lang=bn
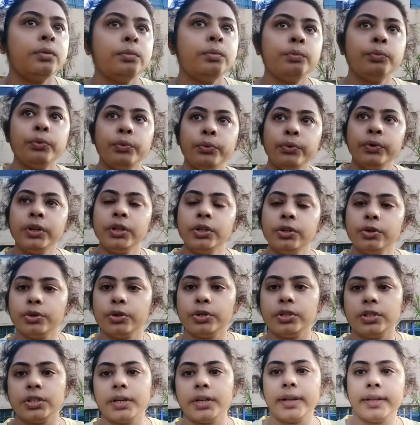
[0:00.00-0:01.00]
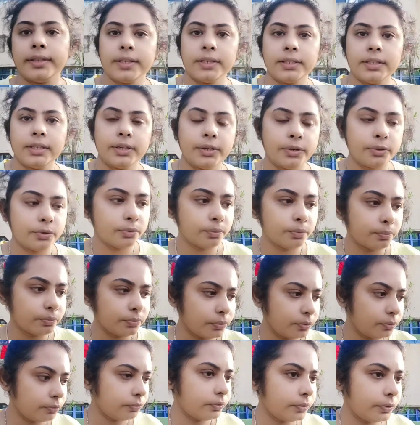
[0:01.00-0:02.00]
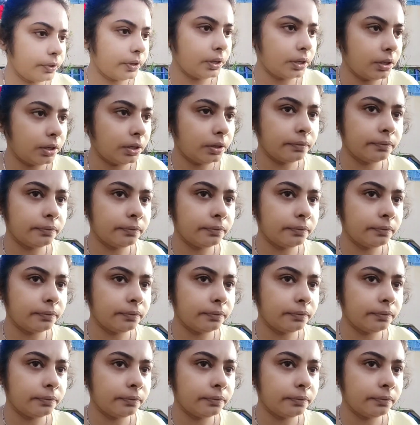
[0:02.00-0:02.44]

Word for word: মনে তো হচ্ছে গাছে সেরকম ফুল ফোটেনি